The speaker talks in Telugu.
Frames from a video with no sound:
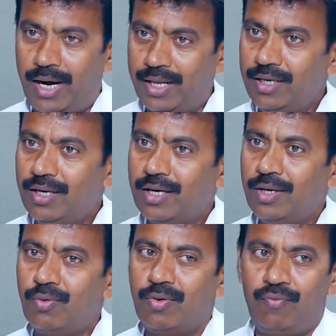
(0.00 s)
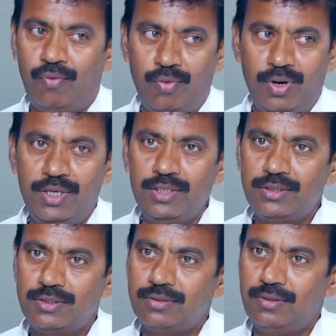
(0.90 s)
అడిగినా కానీ ఒక ఫోర్
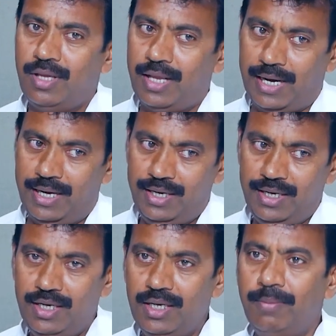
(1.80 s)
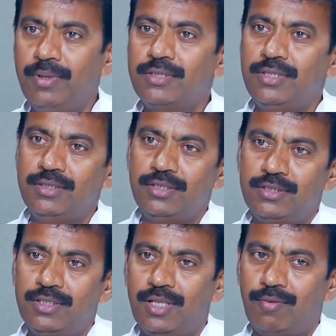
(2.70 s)
డేస్ రెండింటిని మిక్స్ చేసి
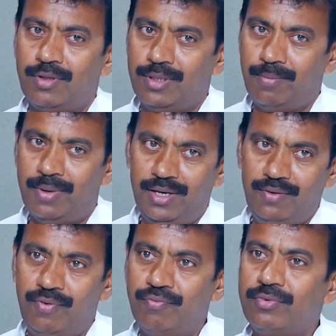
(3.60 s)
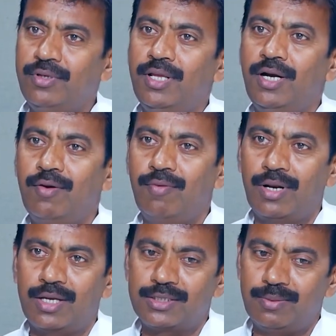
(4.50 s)
ఇచ్చిన తర్వాత మళ్ళీ ఫిఫ్త్ డే నాడు
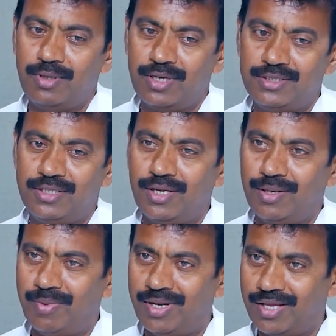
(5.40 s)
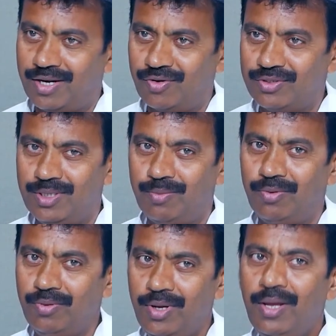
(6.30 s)
వాళ్ళు కస్టమర్ ఖచ్చితంగా మన దగ్గరికి
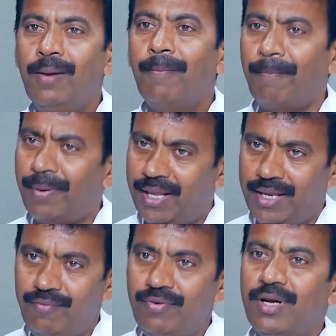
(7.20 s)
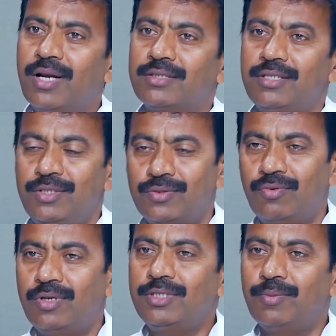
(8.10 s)
వచ్చినప్పుడు ప్లెయిన్ వీట్ గ్రాసే
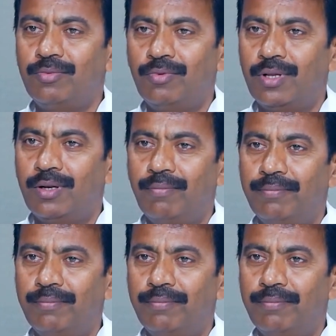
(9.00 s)
తీసుకుంటని చెప్తుంటాను